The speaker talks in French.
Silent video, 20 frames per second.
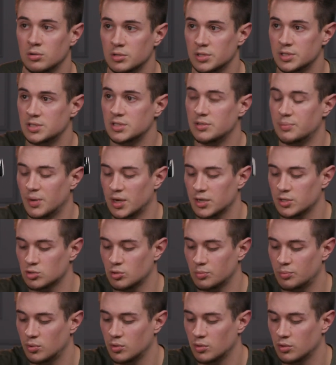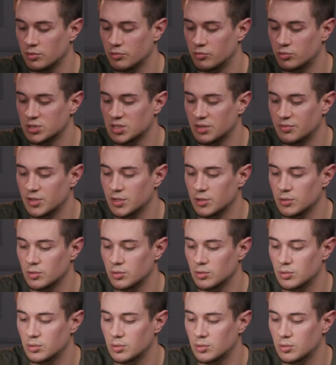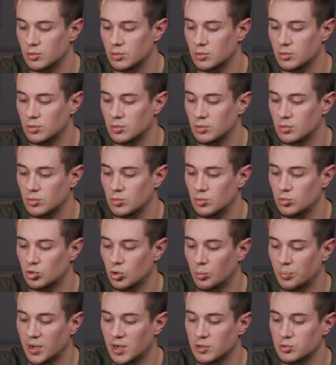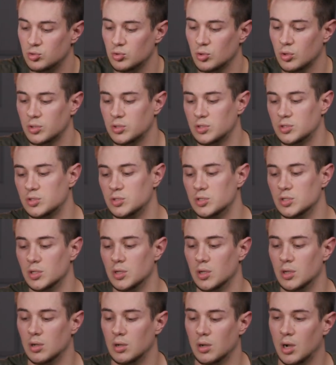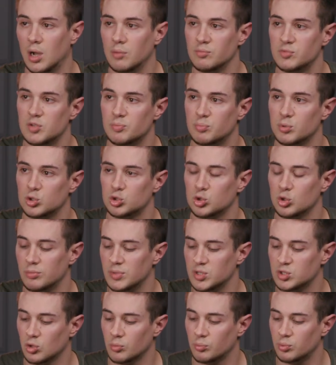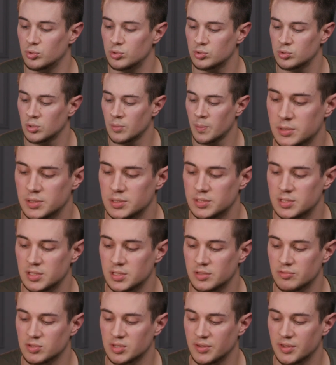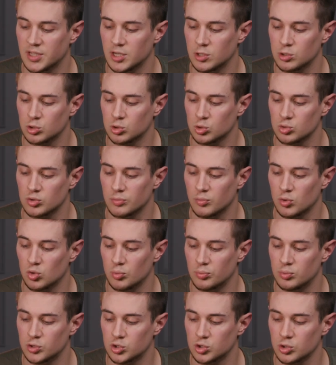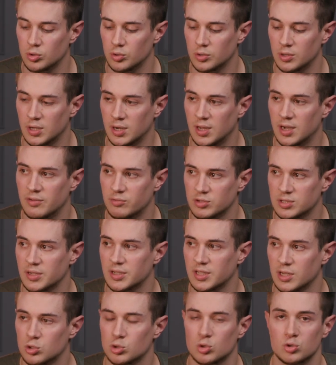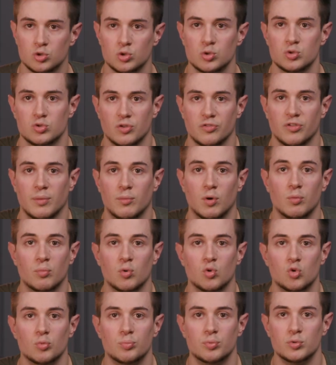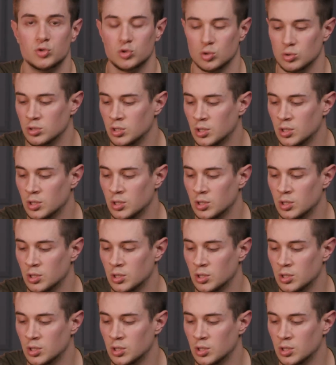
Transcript: Ici, par exemple, vous avez une température qui est un petit peu chaude mais sans plus. Ici, vous avez quelque chose de beaucoup plus chaud et là, vous avez quelque chose de vraiment beaucoup plus chaud.